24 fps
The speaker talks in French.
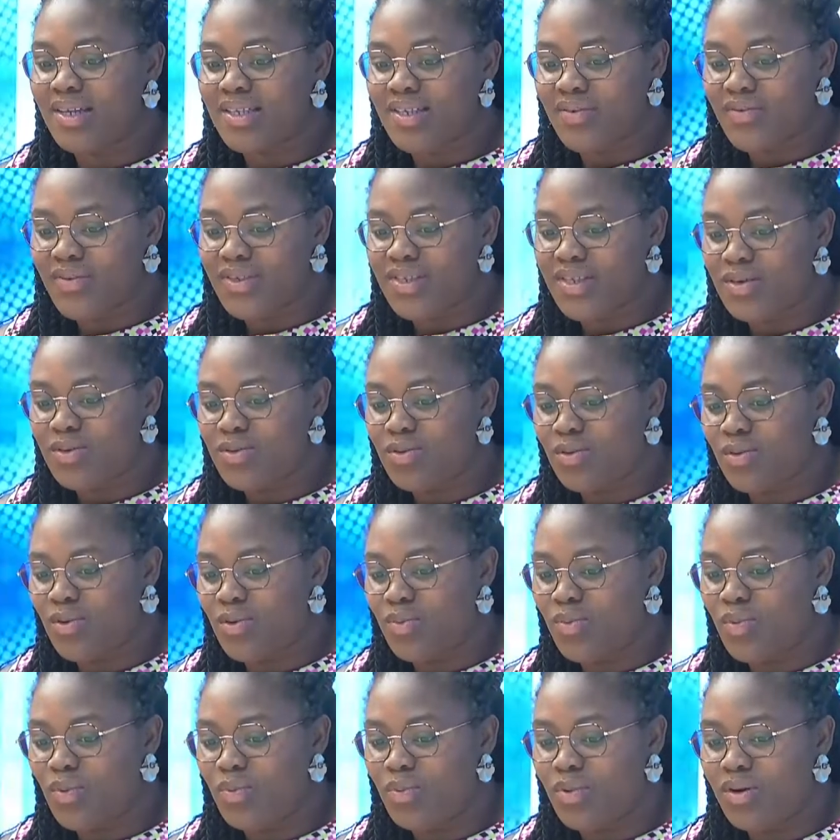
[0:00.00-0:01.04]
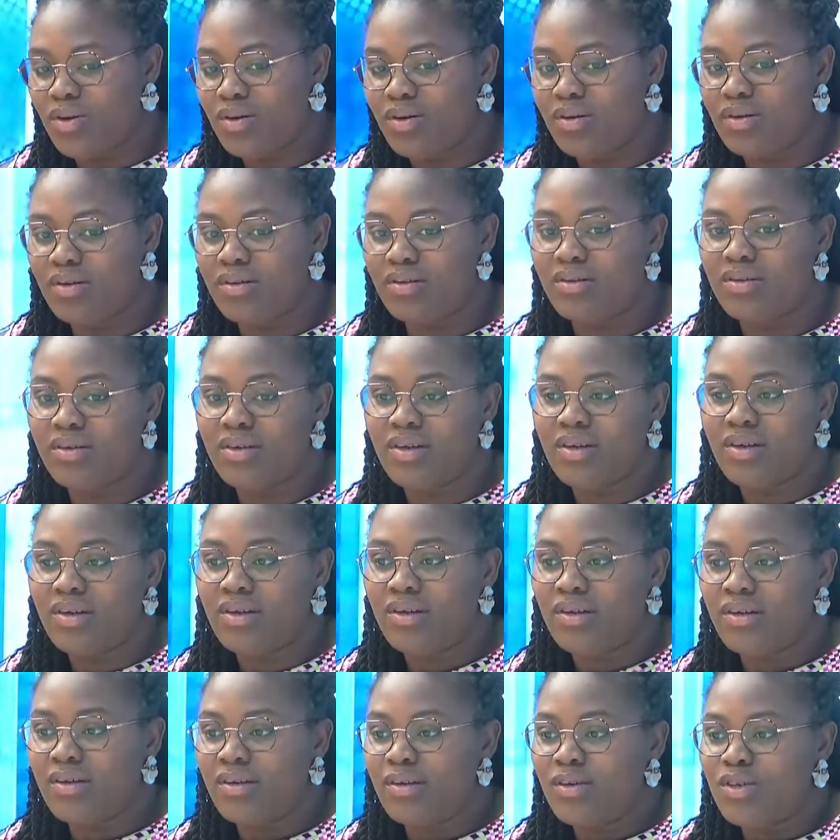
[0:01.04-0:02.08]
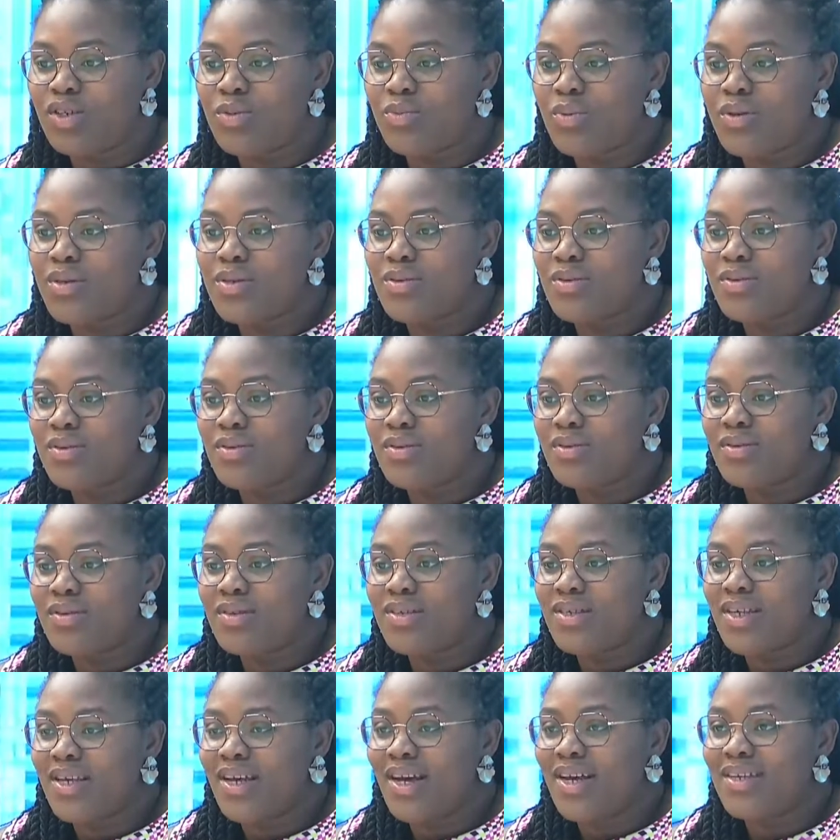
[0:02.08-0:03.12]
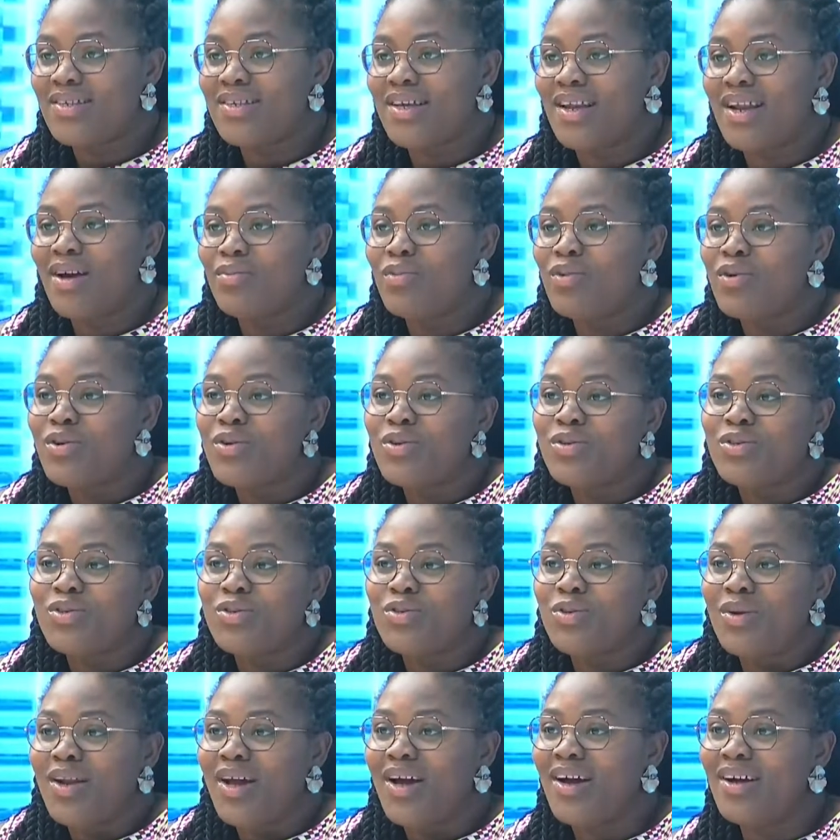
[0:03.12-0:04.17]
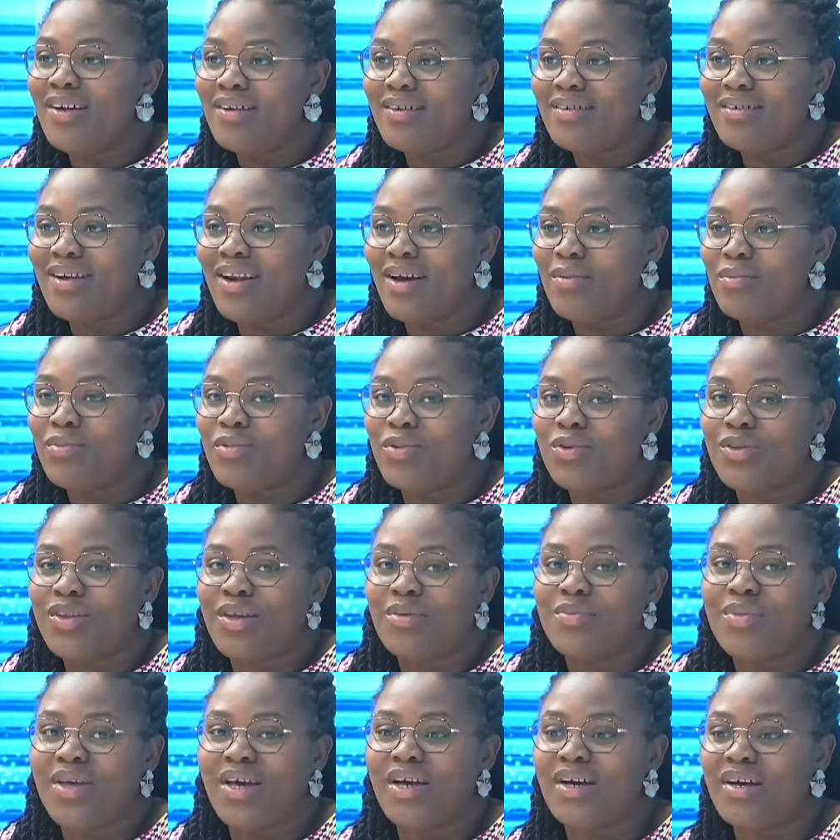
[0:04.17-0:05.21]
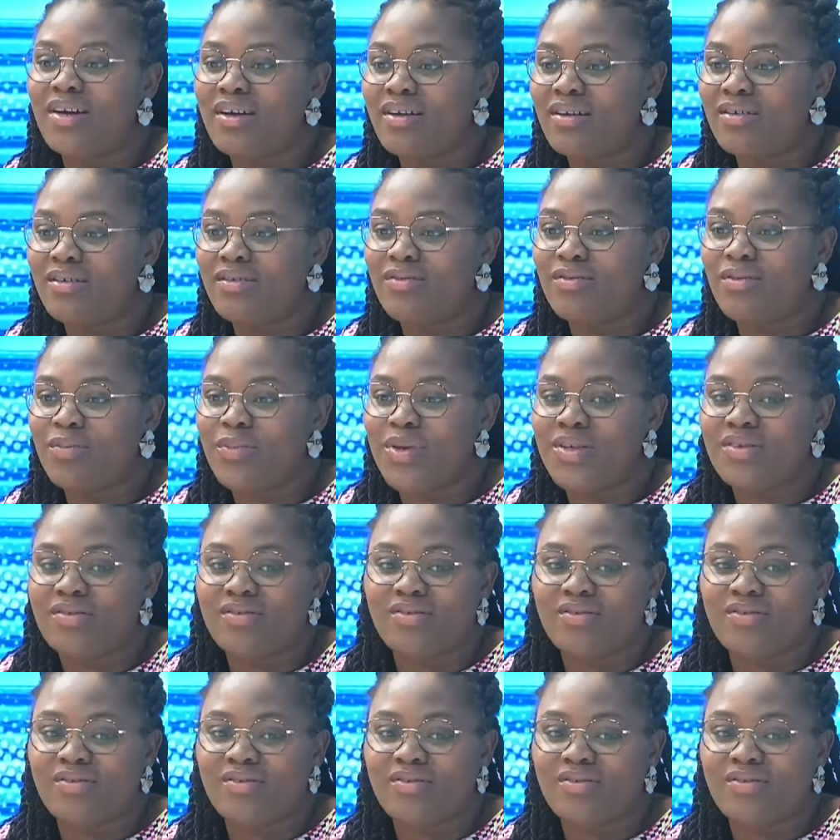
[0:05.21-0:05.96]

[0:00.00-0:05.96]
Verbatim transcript: difficile sur le moment. Je pense que c'est grâce à l'amour que je suis là, l'amour des miens, de mes